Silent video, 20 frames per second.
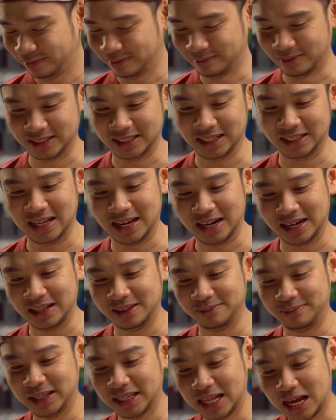Masih ada
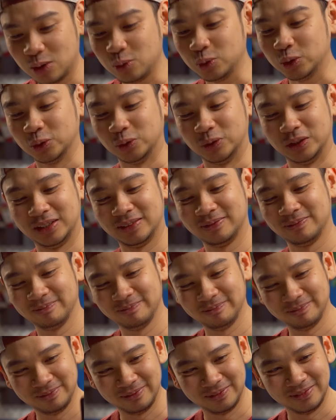Realme Naruto nih.
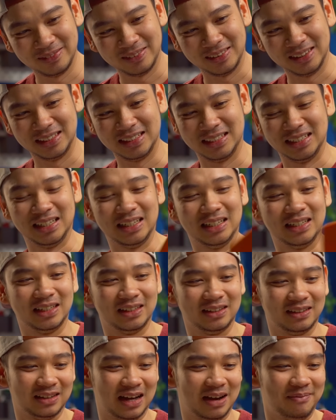Si
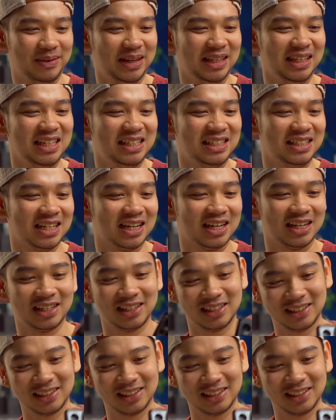HP Ninja.